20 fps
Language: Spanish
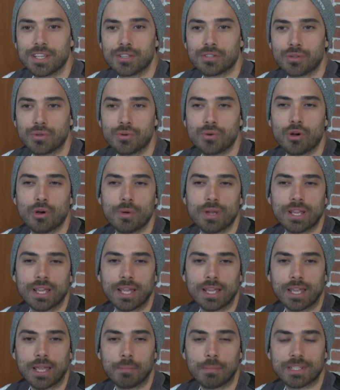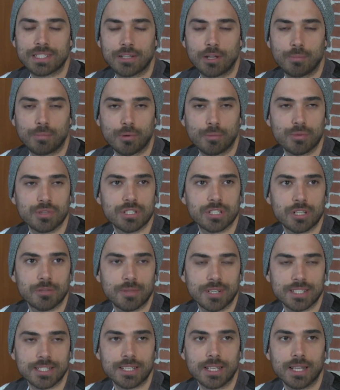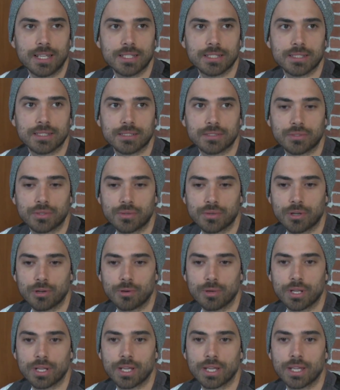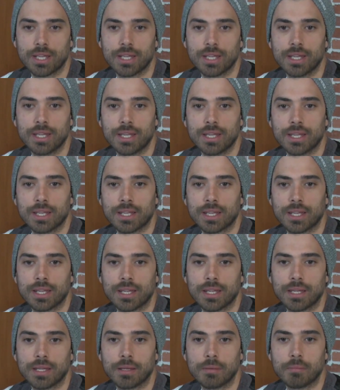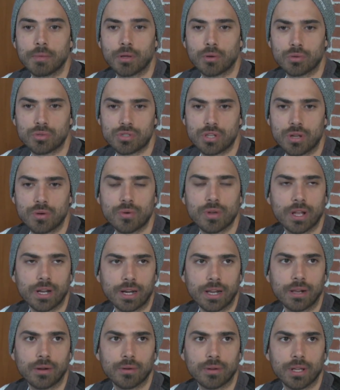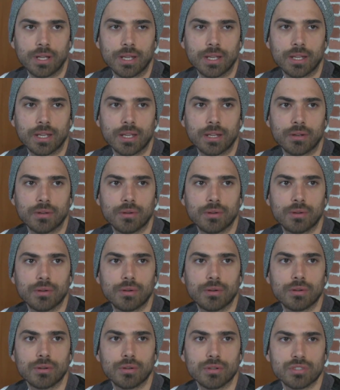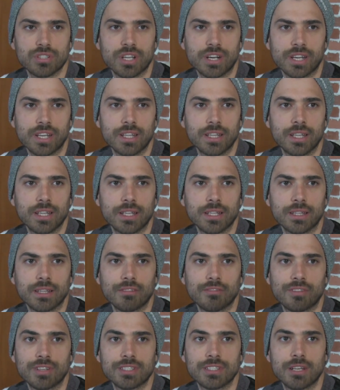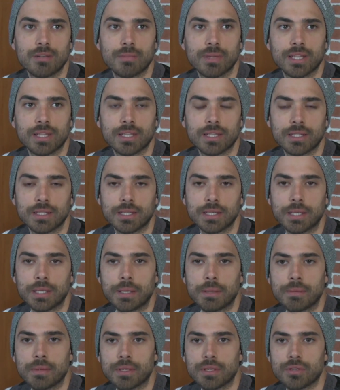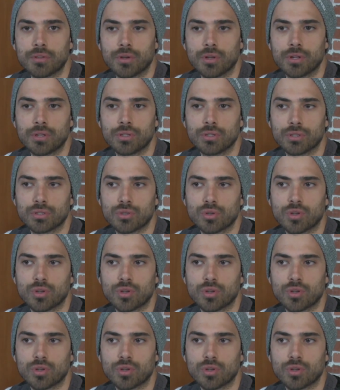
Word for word: soy un joven que, ha pasado por muchas adversidades, soy un joven que, que me considero un guerrero que, no, no, se rinde tan fácilmente. Yo en dos